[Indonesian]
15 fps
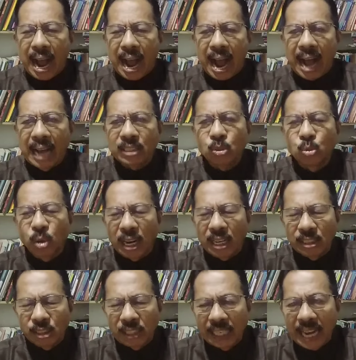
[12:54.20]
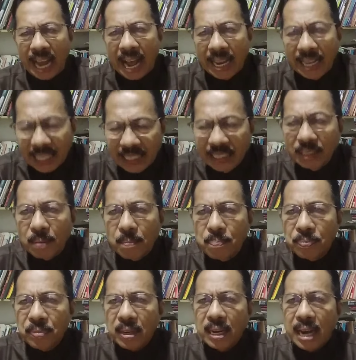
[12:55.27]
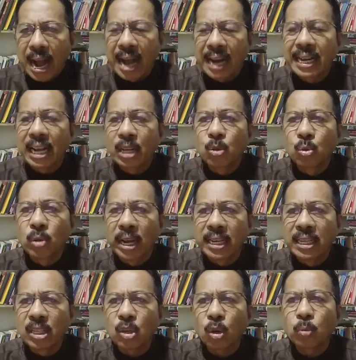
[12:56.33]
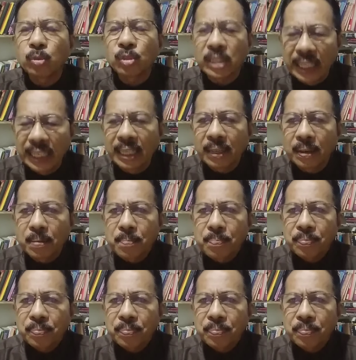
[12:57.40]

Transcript: Asuransi lain ada juga yang dikorupsi.